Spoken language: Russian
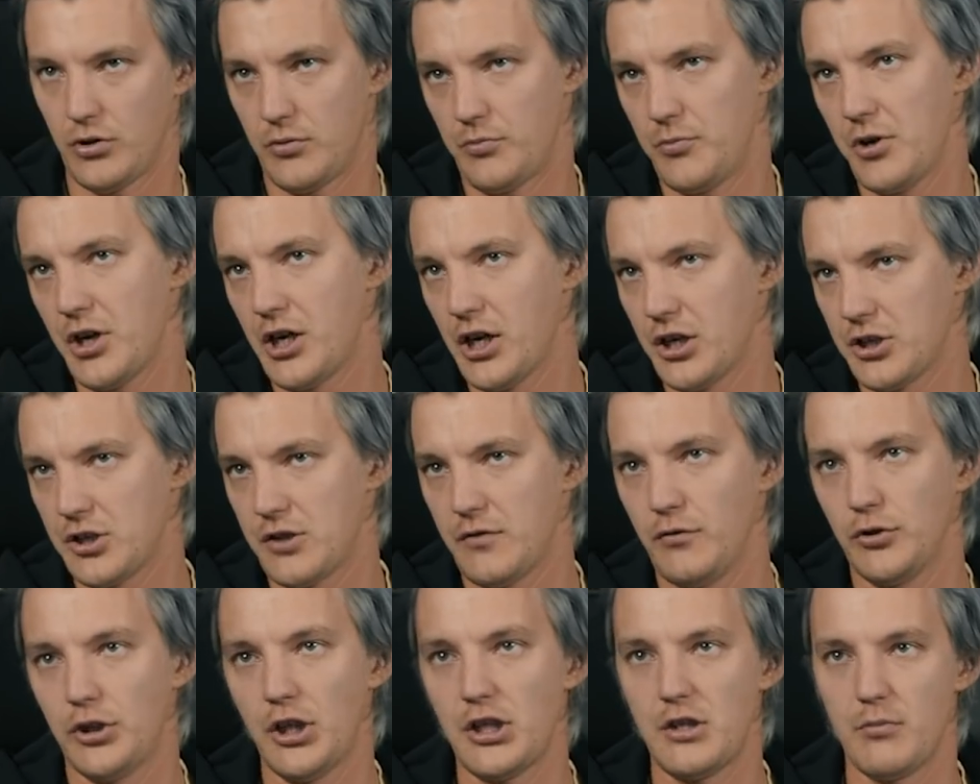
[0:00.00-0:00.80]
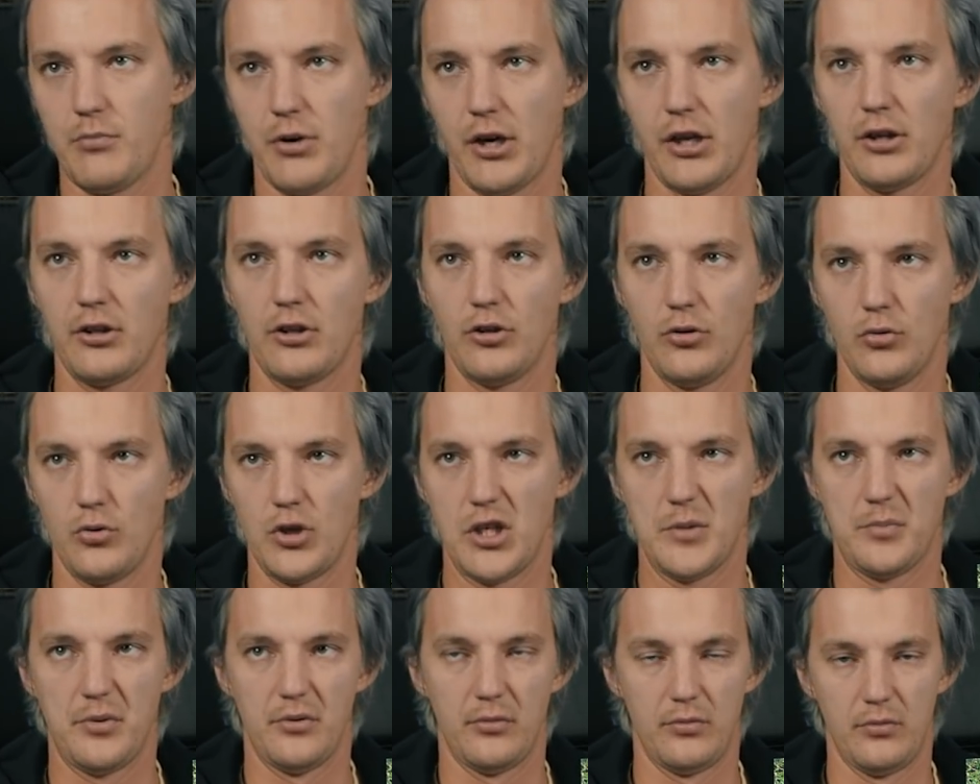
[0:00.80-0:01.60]
Вот мне кажется, вот эти бренды, ну,
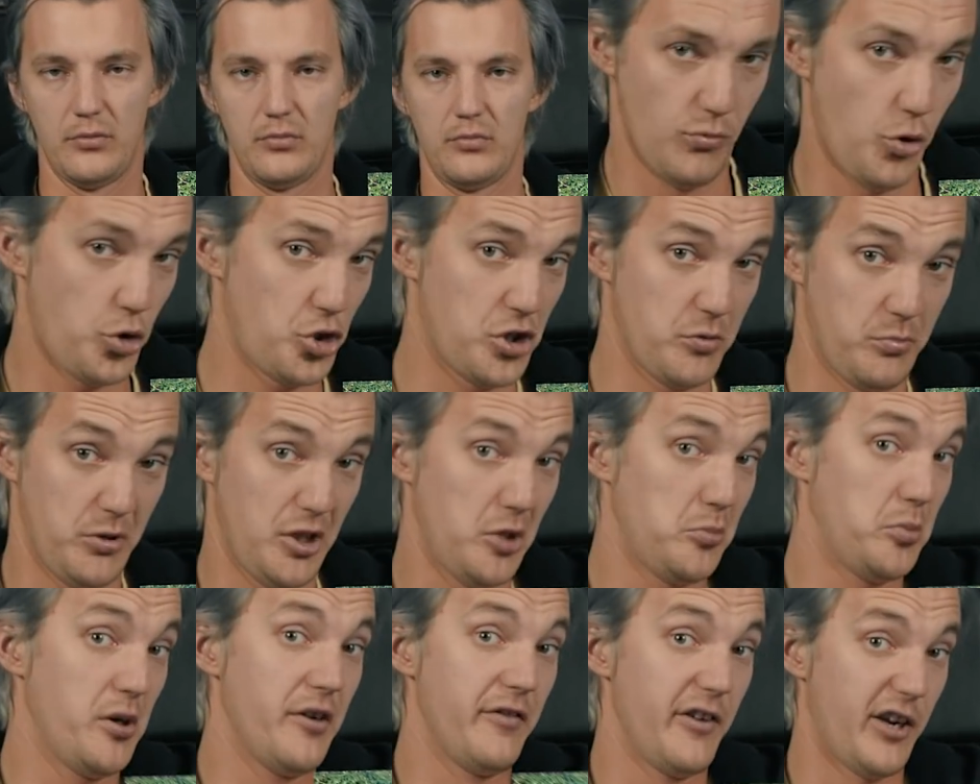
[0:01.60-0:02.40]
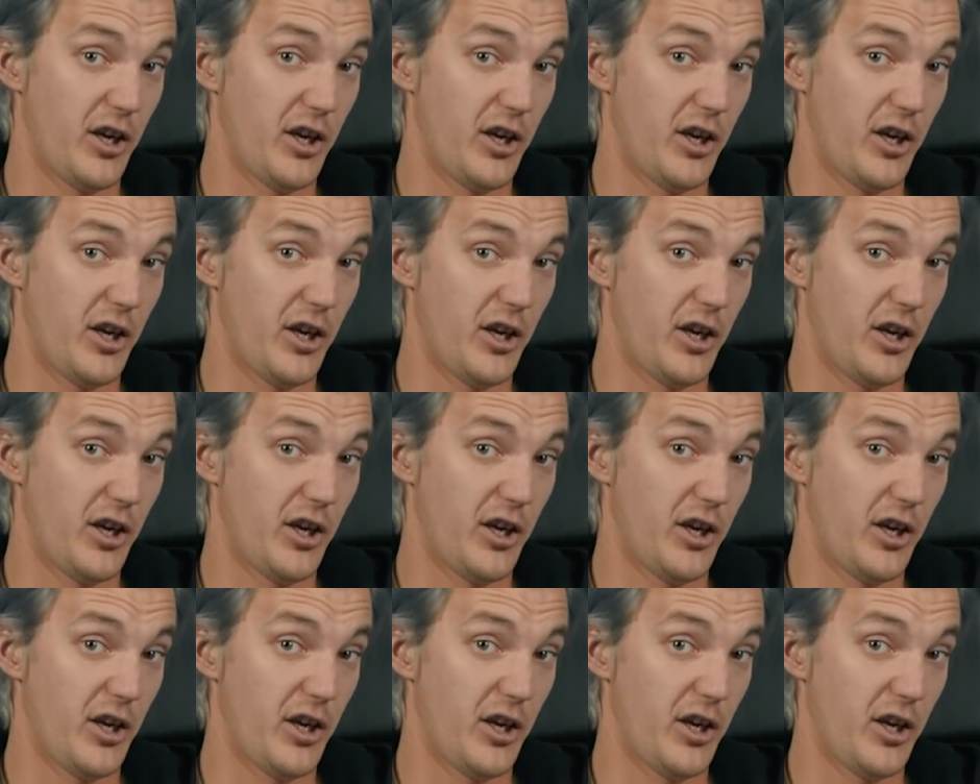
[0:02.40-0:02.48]
типа, можно было бы и